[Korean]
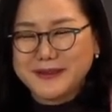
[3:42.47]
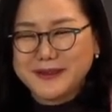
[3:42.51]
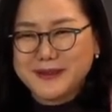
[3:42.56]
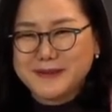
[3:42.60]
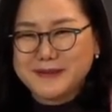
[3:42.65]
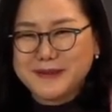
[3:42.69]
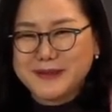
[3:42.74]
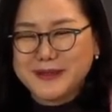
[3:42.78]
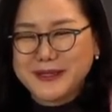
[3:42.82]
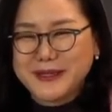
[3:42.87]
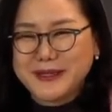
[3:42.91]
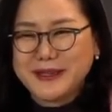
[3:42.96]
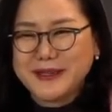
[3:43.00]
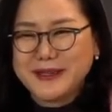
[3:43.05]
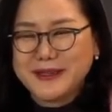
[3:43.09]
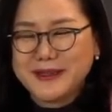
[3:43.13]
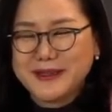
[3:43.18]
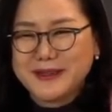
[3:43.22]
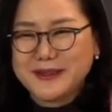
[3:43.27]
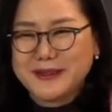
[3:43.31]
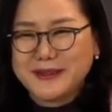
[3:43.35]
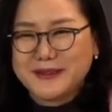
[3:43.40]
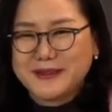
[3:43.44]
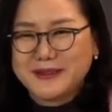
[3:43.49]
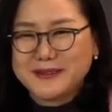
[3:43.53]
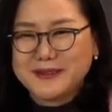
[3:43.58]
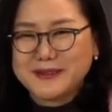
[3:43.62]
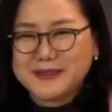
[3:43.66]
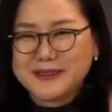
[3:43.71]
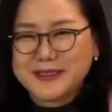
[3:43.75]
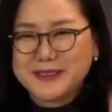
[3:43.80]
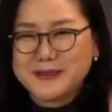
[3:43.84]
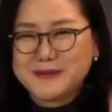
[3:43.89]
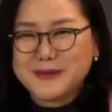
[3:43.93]
이분이 어,
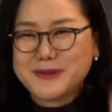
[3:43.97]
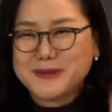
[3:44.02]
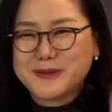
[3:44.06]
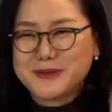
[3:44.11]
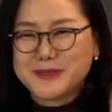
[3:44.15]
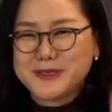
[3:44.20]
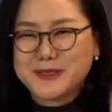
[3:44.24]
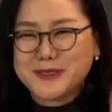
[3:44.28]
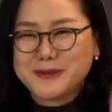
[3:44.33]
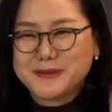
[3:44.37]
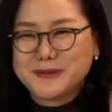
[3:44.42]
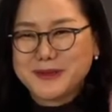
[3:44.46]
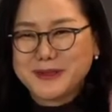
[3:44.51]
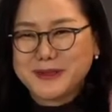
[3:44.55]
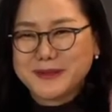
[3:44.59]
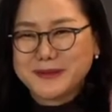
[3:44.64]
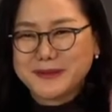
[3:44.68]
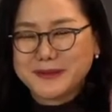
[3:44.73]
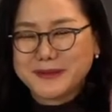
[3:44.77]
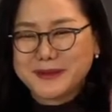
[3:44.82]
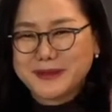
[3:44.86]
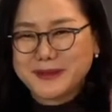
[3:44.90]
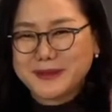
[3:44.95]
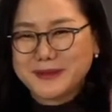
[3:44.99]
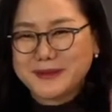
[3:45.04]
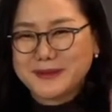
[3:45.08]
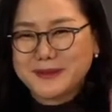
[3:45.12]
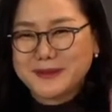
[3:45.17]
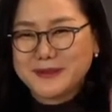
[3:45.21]
세인트폴 고전 인문학교를